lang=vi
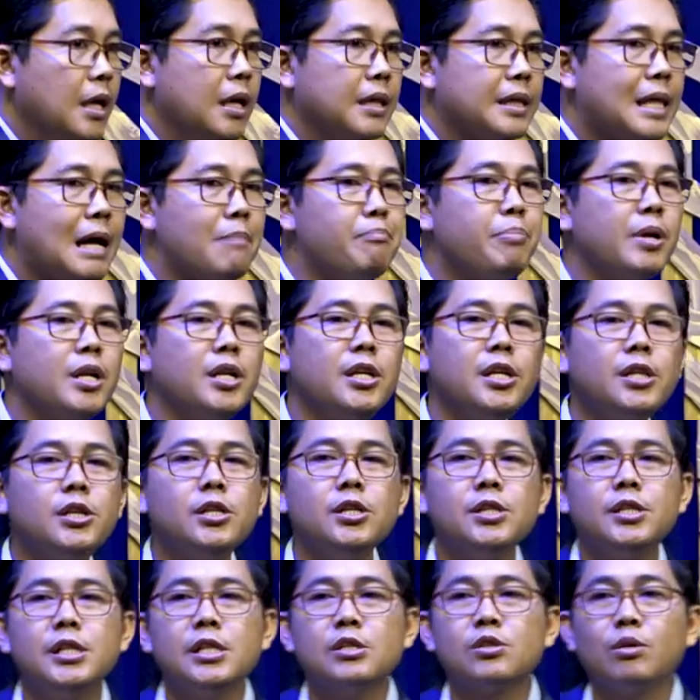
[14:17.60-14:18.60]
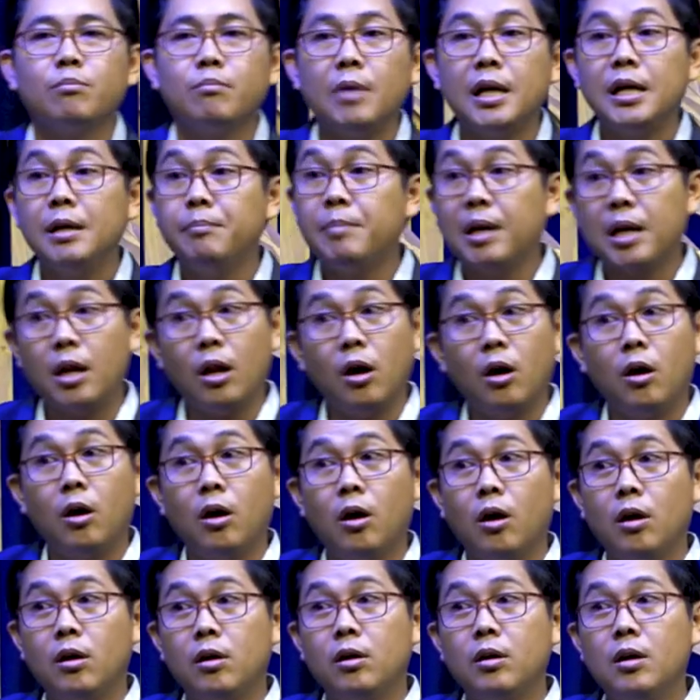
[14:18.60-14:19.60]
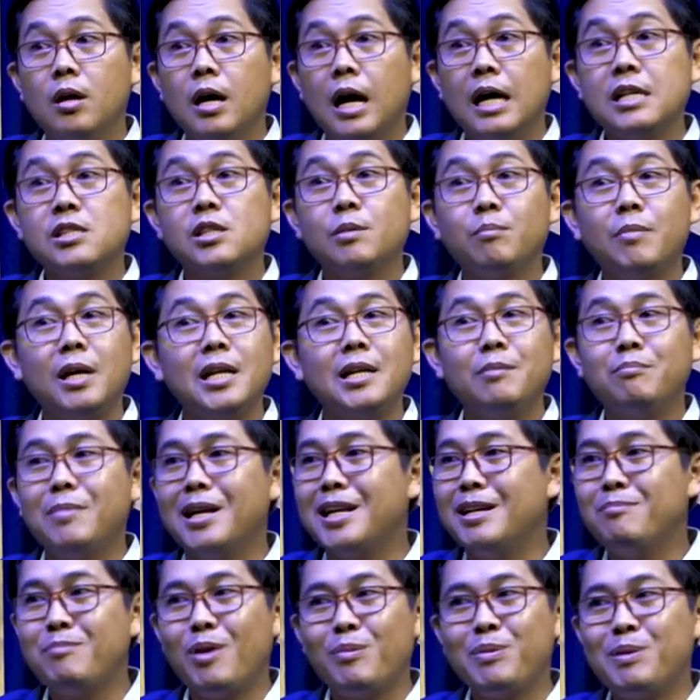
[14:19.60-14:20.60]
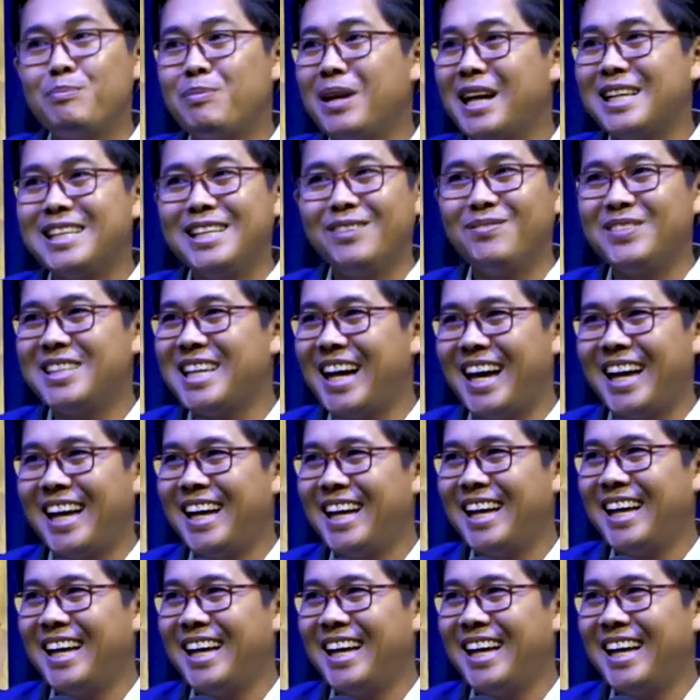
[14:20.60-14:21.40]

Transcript: tam bất ni cứ chia sụp bân đi mật là o hay sụp bân đi mật đi mau bị pre chiêm trả